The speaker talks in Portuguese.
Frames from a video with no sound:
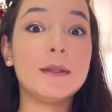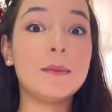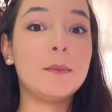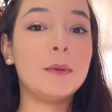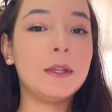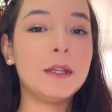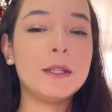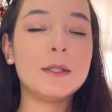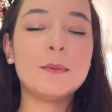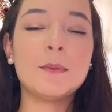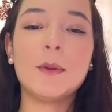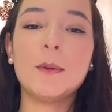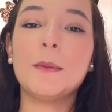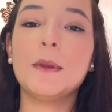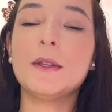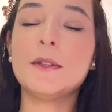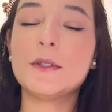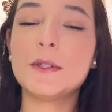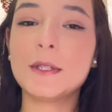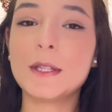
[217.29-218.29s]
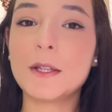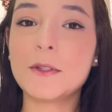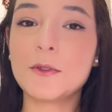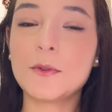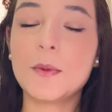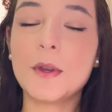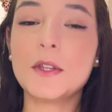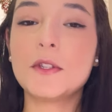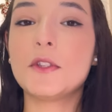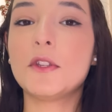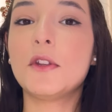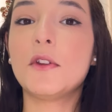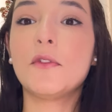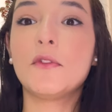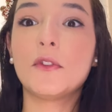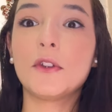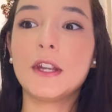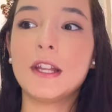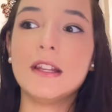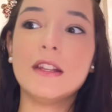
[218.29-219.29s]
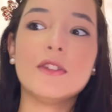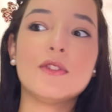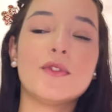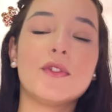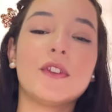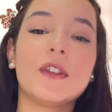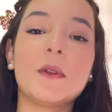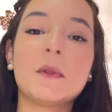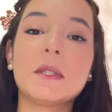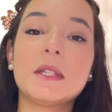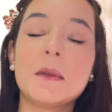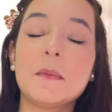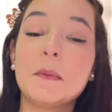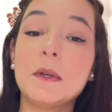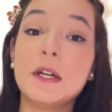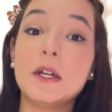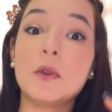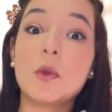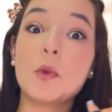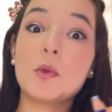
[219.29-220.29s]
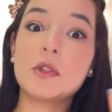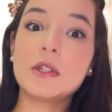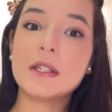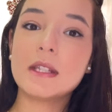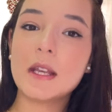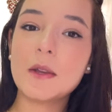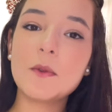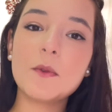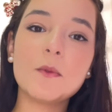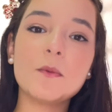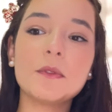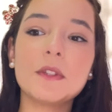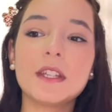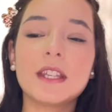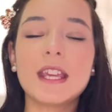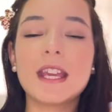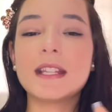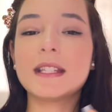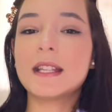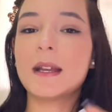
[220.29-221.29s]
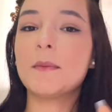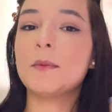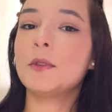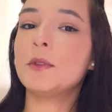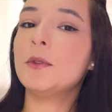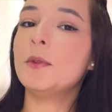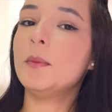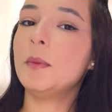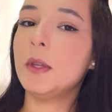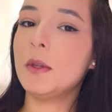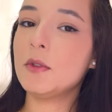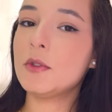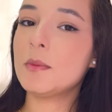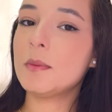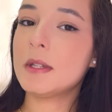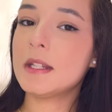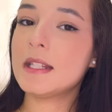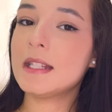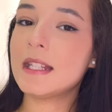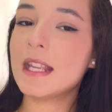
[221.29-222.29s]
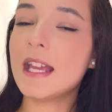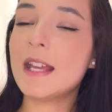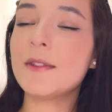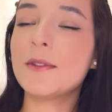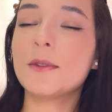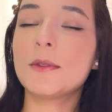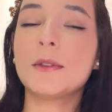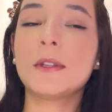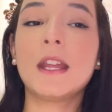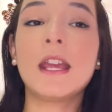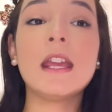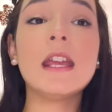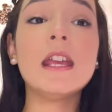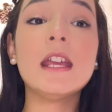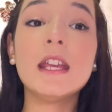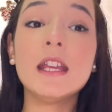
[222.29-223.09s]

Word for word: principalmente se a sua gira for ali de final de semana ou de segunda, que é sábado e domingo de preceito, né?